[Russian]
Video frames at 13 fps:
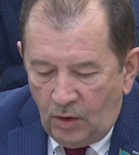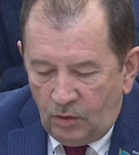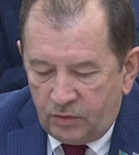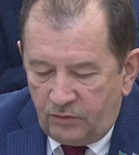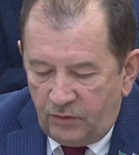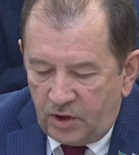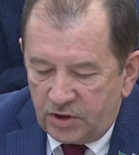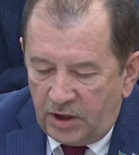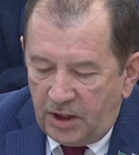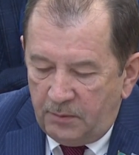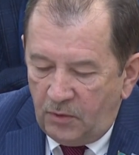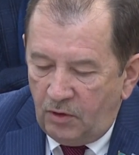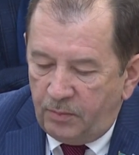
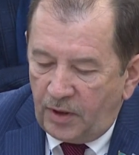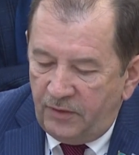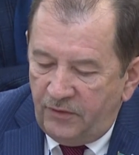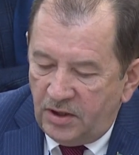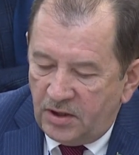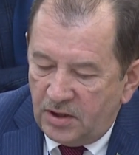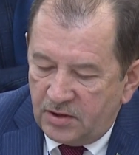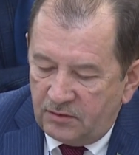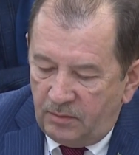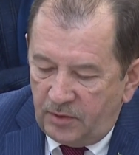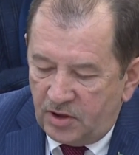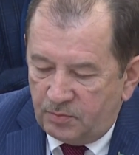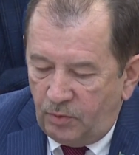утверждаемого правительством
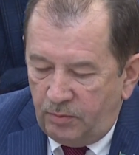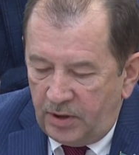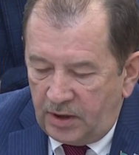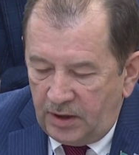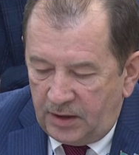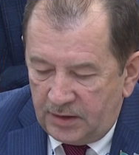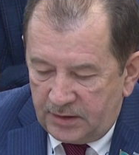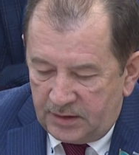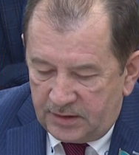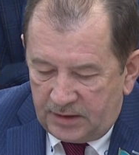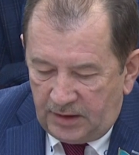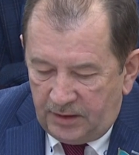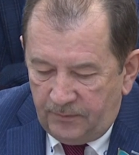Республики
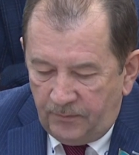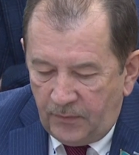Казахстан.